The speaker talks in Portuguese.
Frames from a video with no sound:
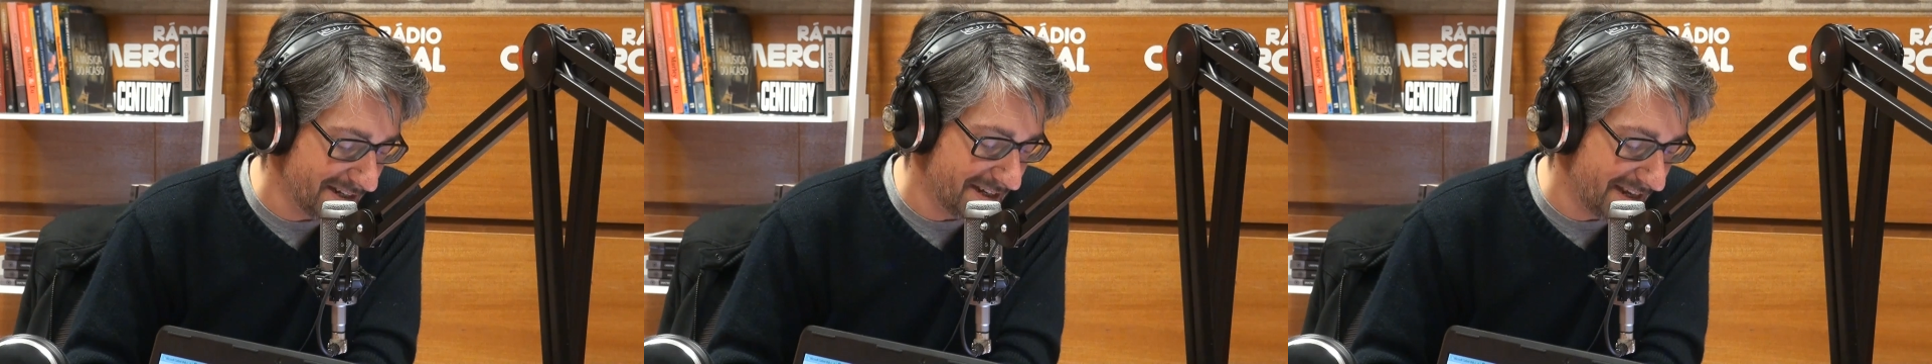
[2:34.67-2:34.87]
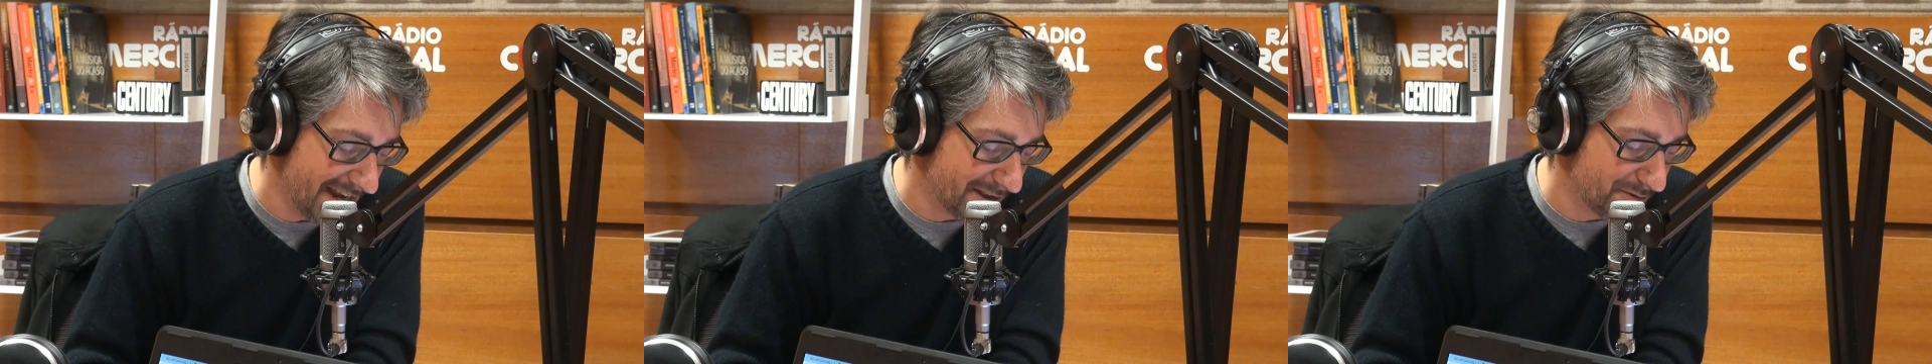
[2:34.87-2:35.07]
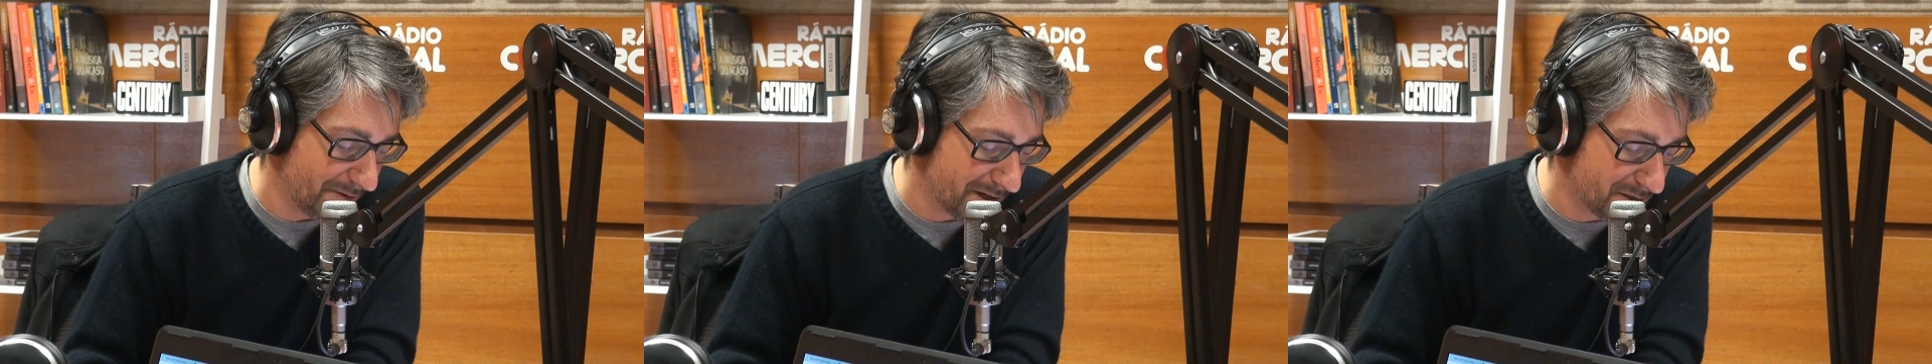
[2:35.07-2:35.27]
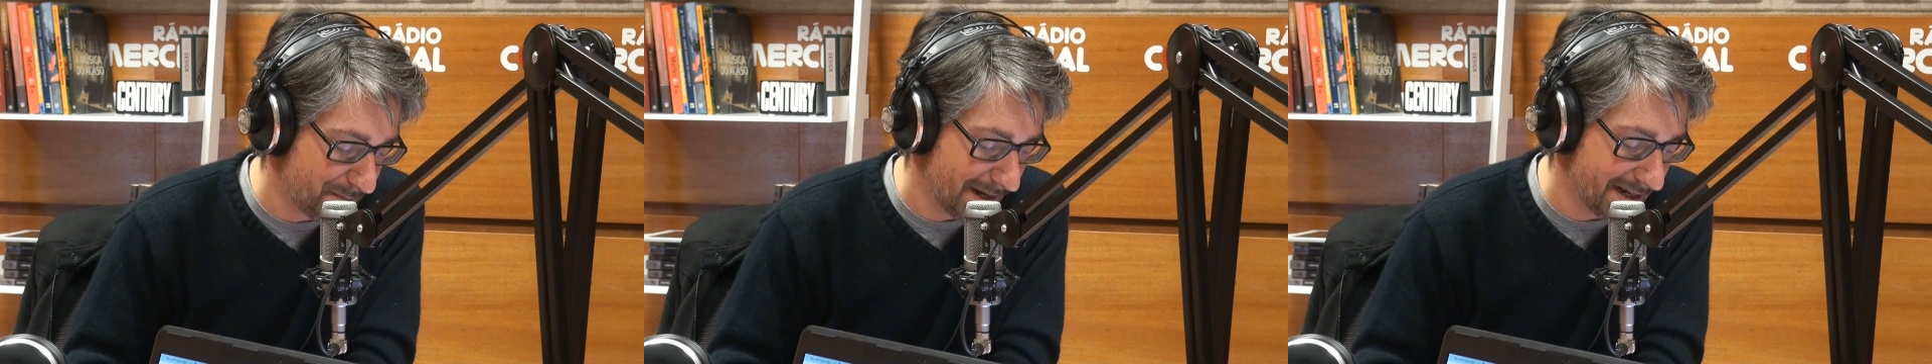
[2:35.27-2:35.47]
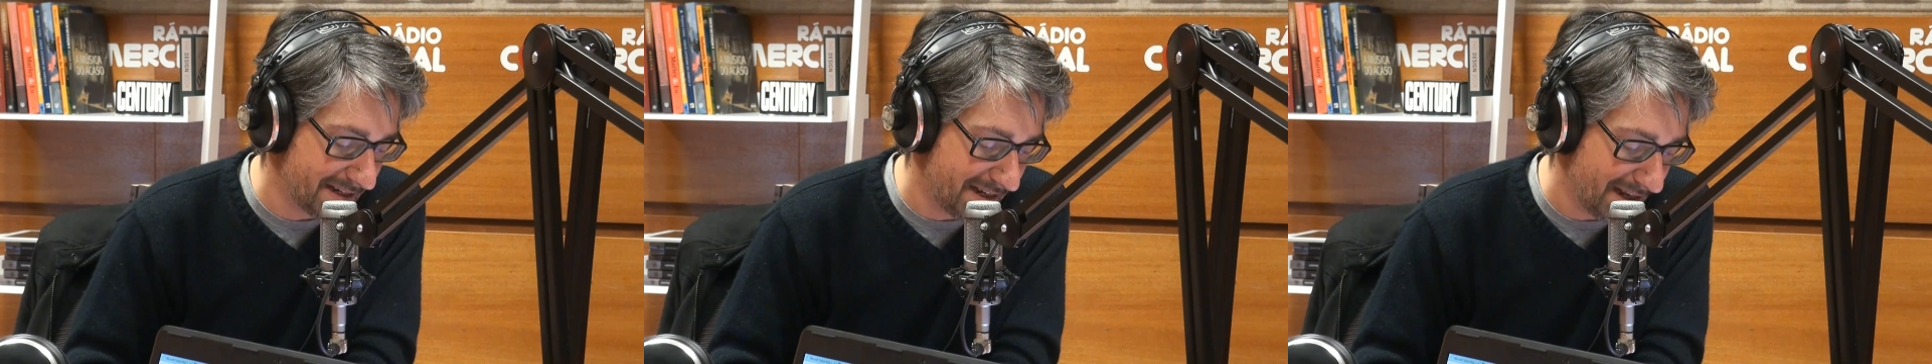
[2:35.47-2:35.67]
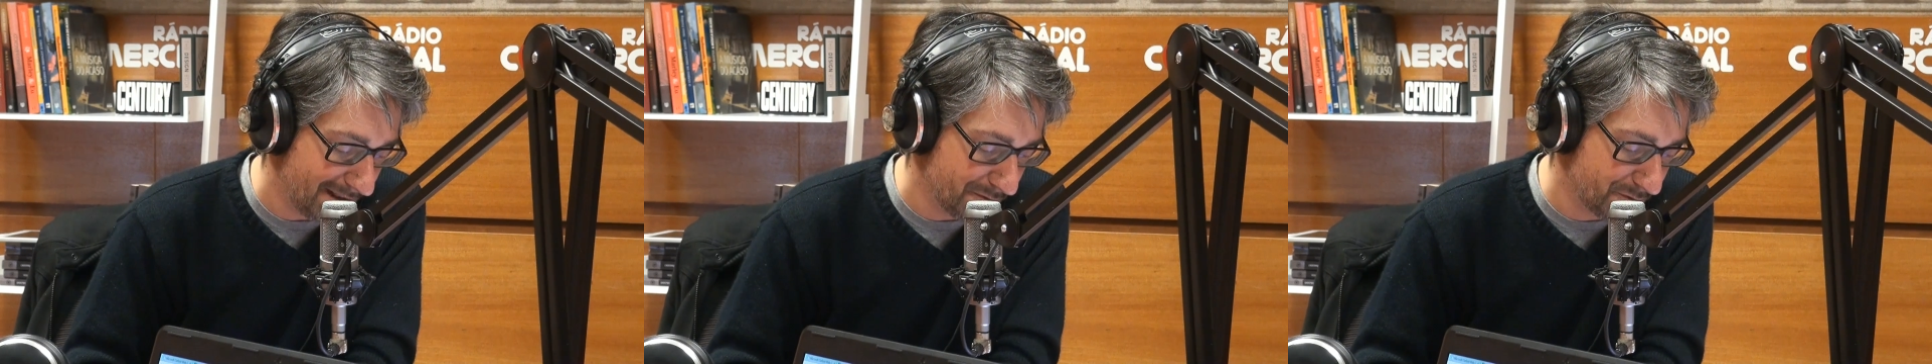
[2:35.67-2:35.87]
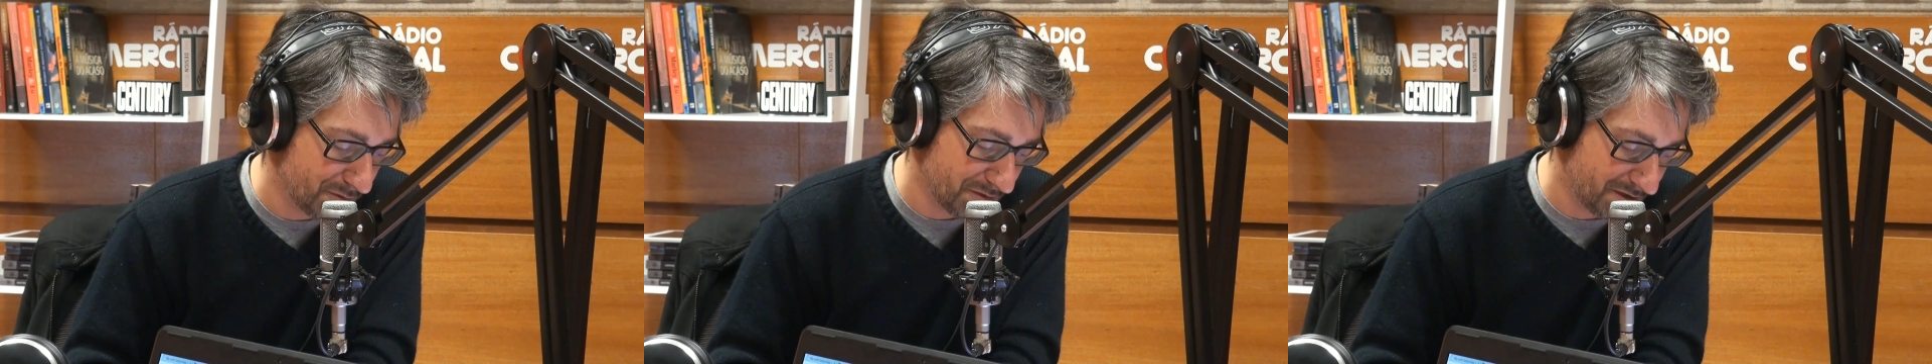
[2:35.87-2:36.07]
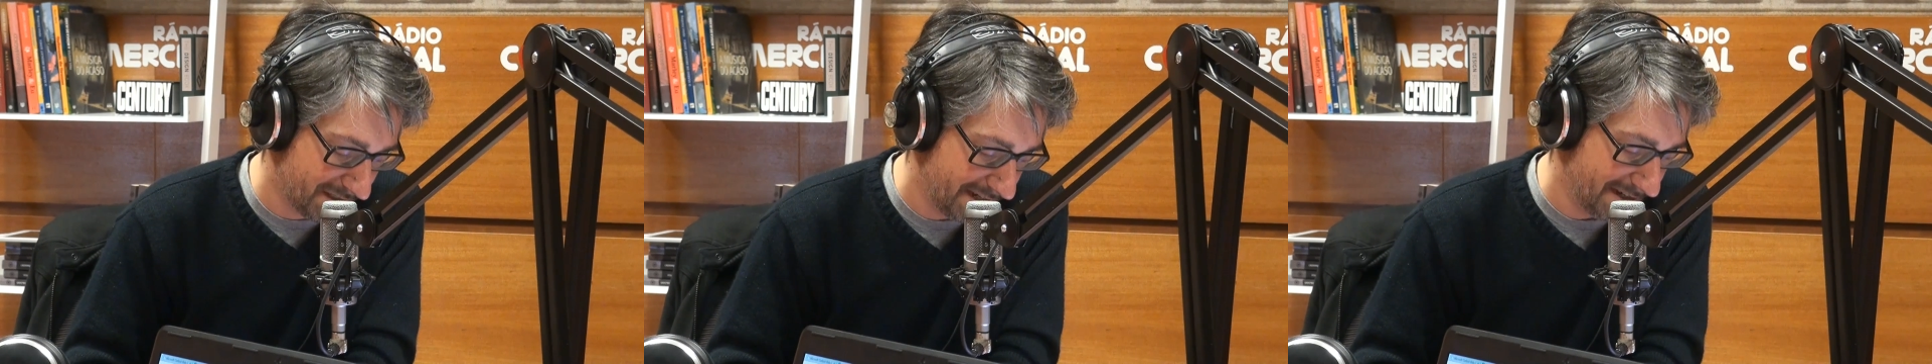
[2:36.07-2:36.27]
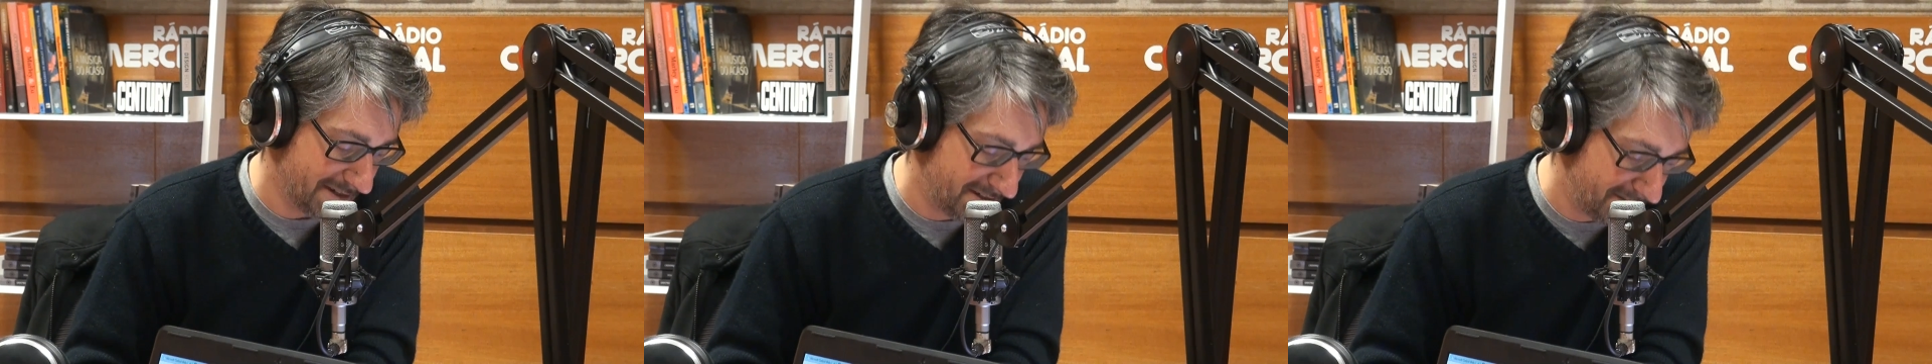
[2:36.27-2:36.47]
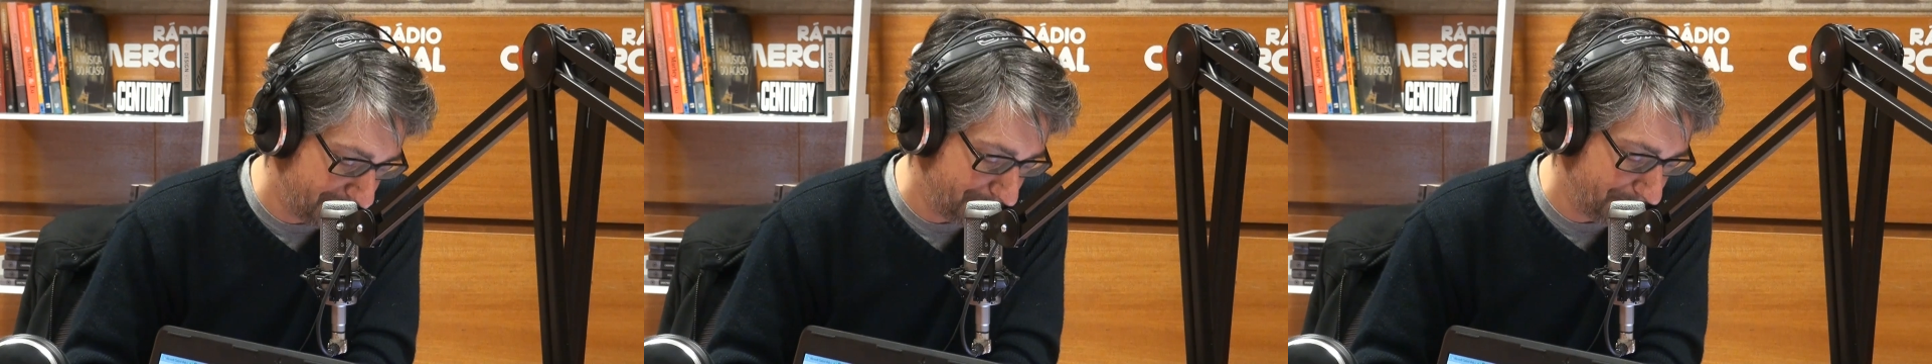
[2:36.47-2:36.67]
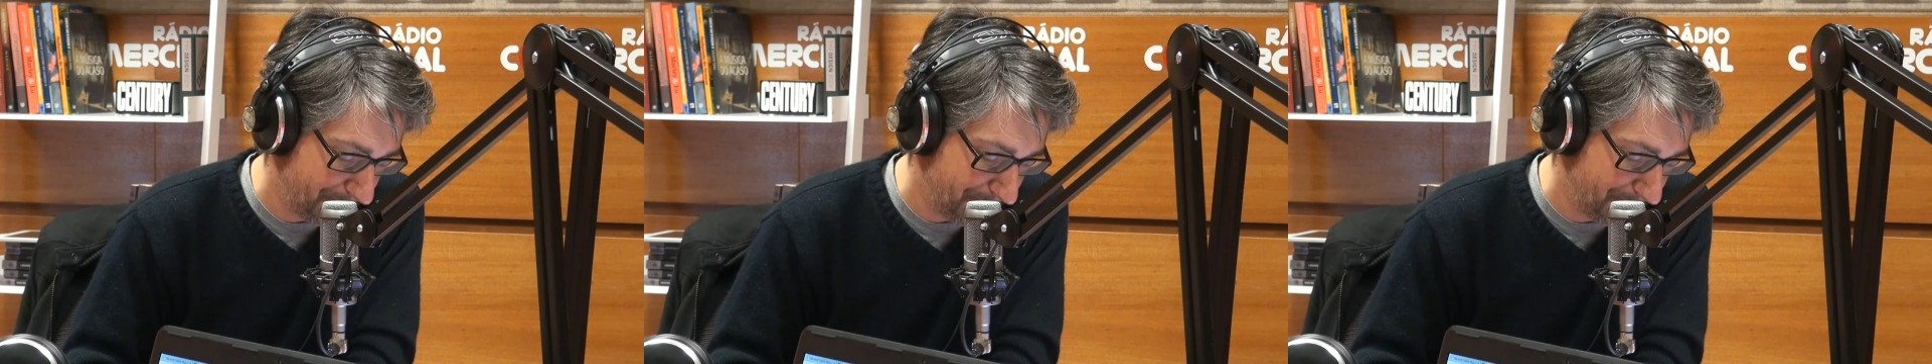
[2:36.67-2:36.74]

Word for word: quieto à espera que algo sucedesse.